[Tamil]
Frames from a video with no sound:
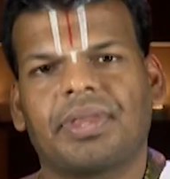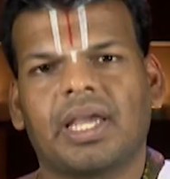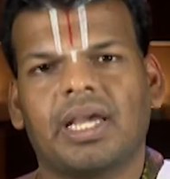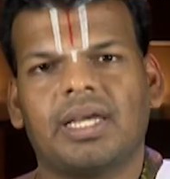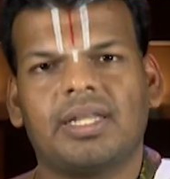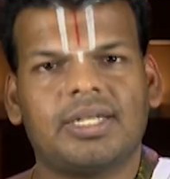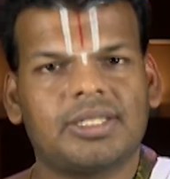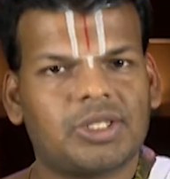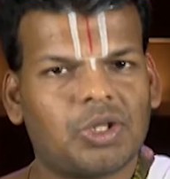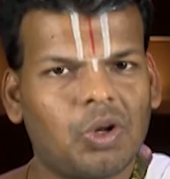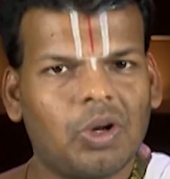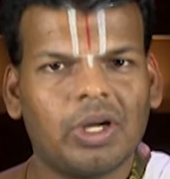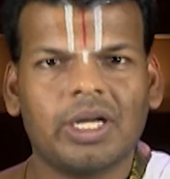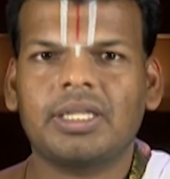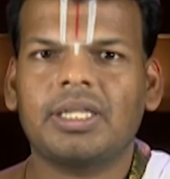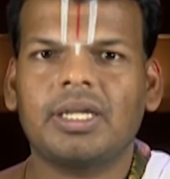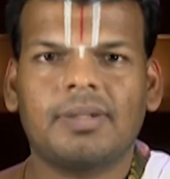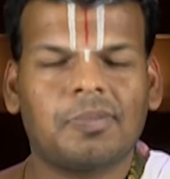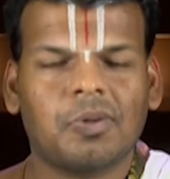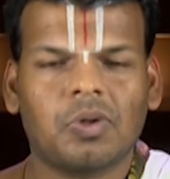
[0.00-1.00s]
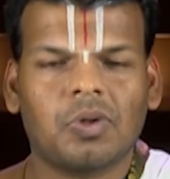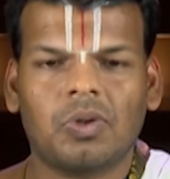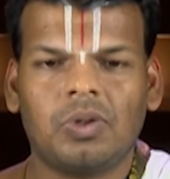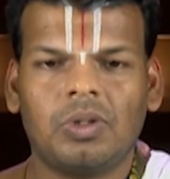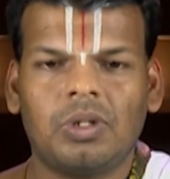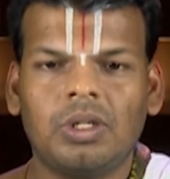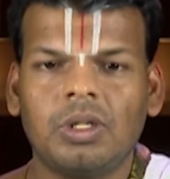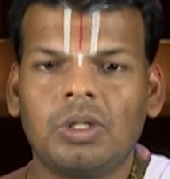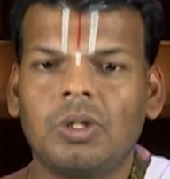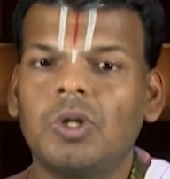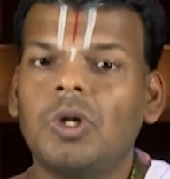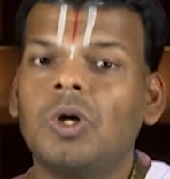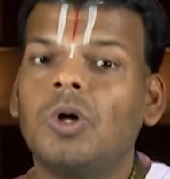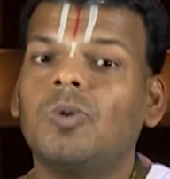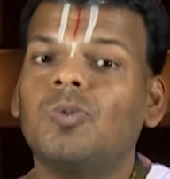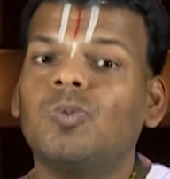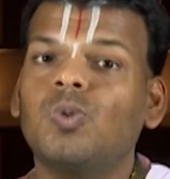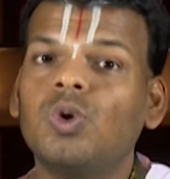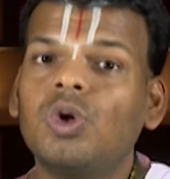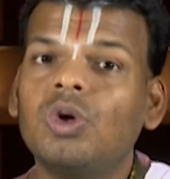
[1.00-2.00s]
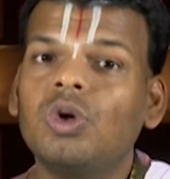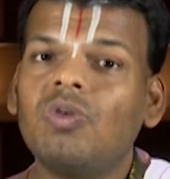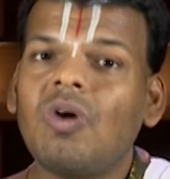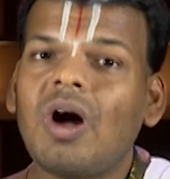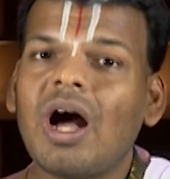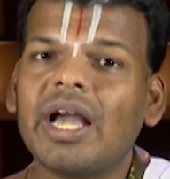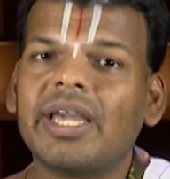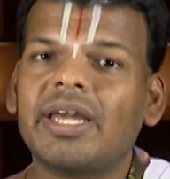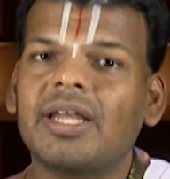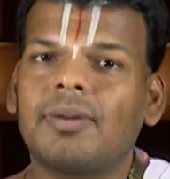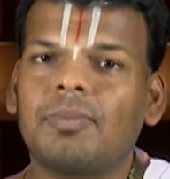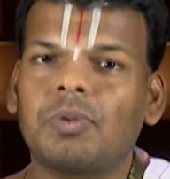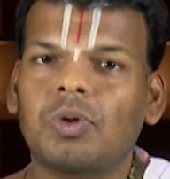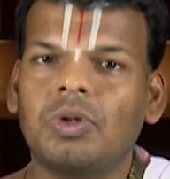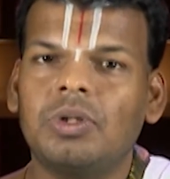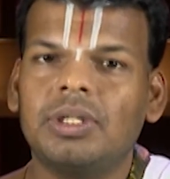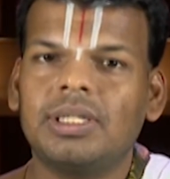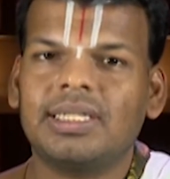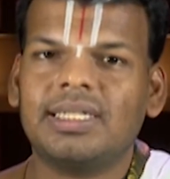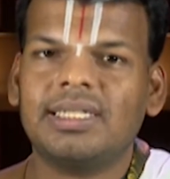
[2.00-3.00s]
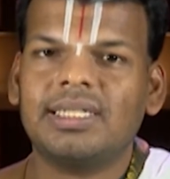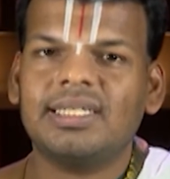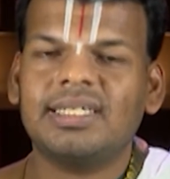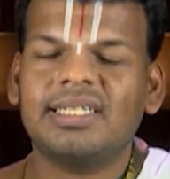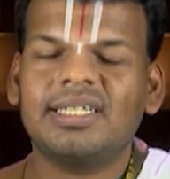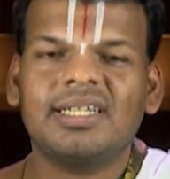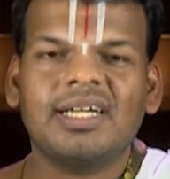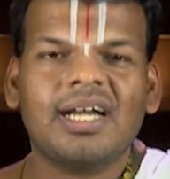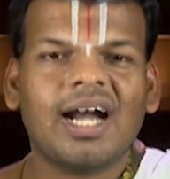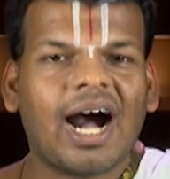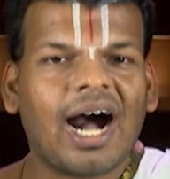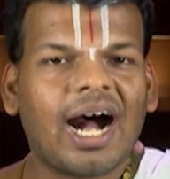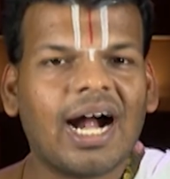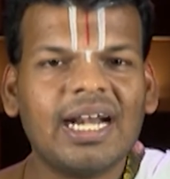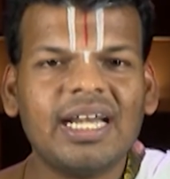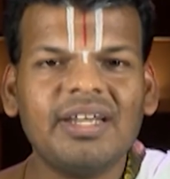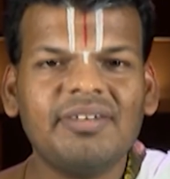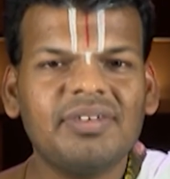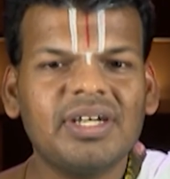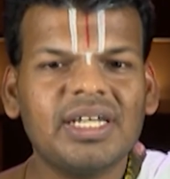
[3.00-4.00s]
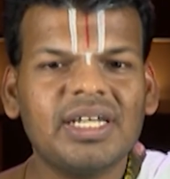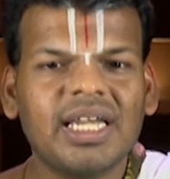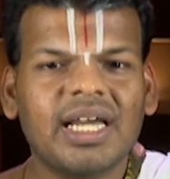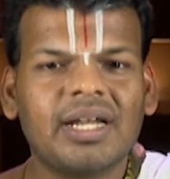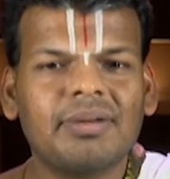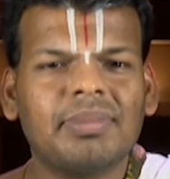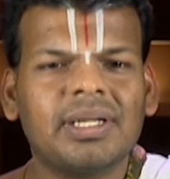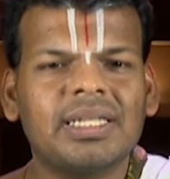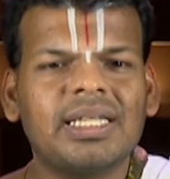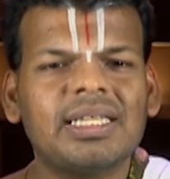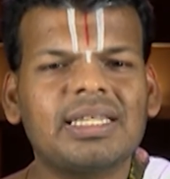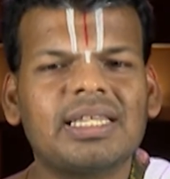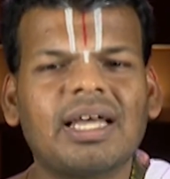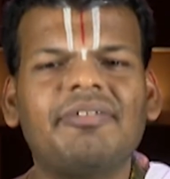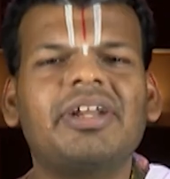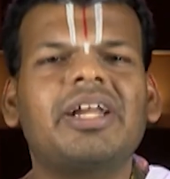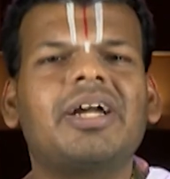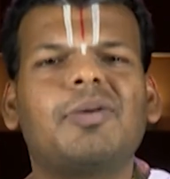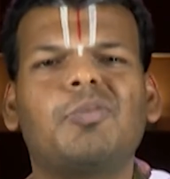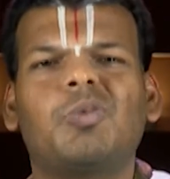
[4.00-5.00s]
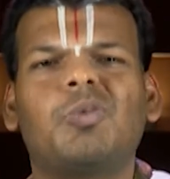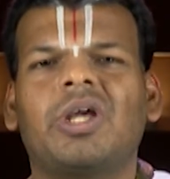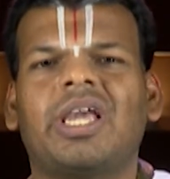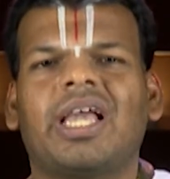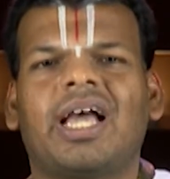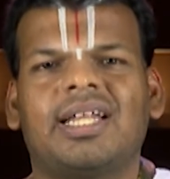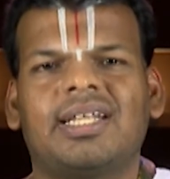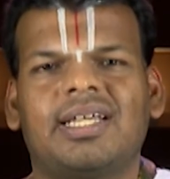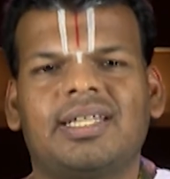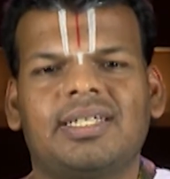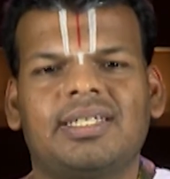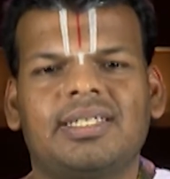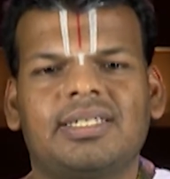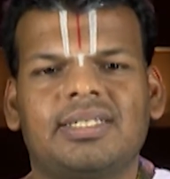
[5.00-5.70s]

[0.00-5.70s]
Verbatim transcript: இந்த ஸ்லோகத்தின் பொருள் உருவாகிற பொருளுக்கு அழிவு என்பது தவிர்க்க முடியாதது